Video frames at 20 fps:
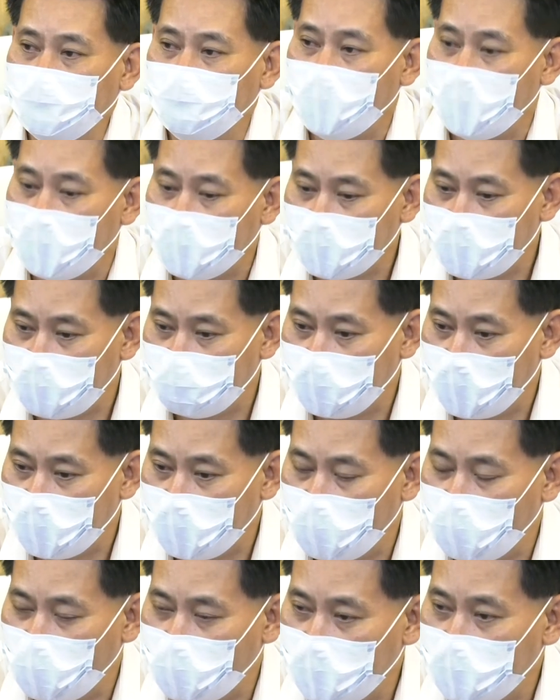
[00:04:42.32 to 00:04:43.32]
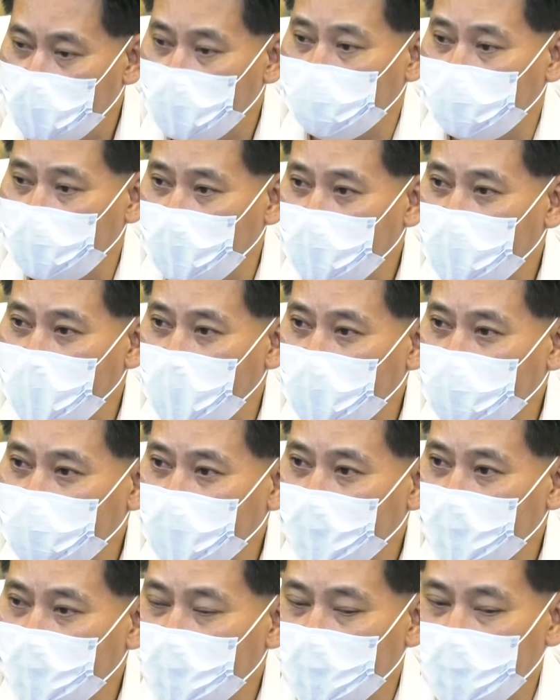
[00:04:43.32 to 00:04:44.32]
เหมือนกับละครเรื่องตีใหญ่
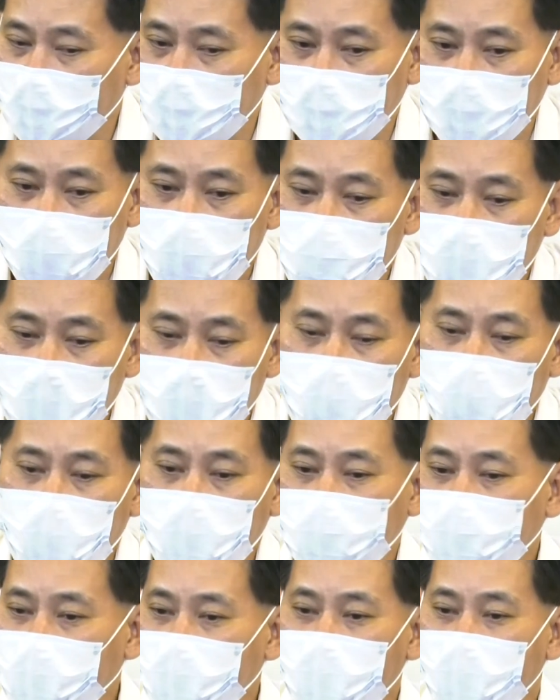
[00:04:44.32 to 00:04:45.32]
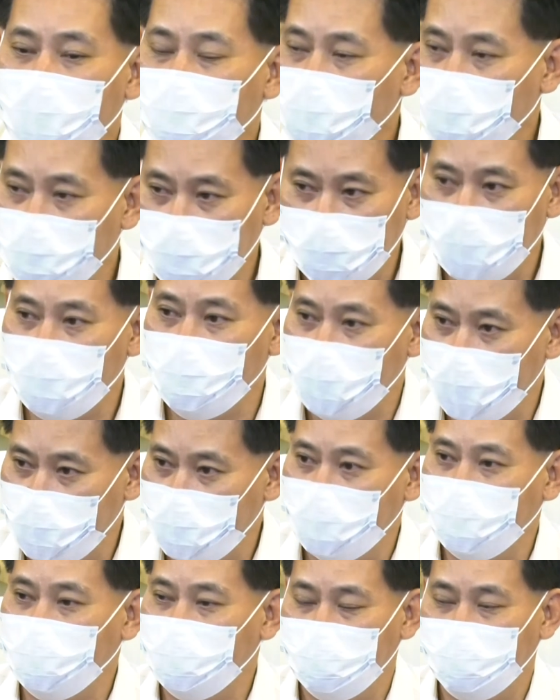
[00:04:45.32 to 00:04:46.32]
ถ้ามีละครเรื่องตีใหญ่ปุ๊บก็จะมี
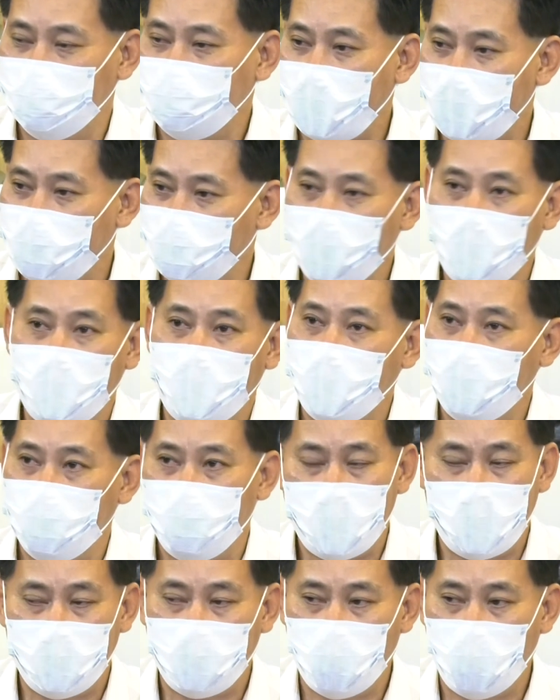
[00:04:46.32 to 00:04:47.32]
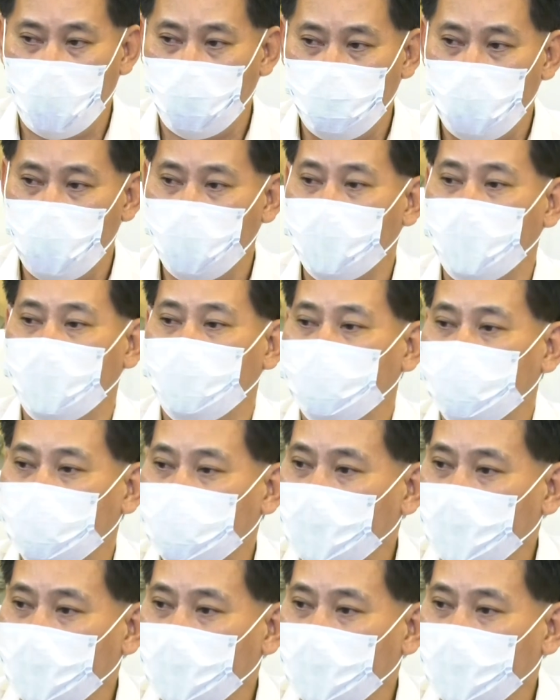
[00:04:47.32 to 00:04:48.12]
ใส่แว่นเลแบนออกป้นกัน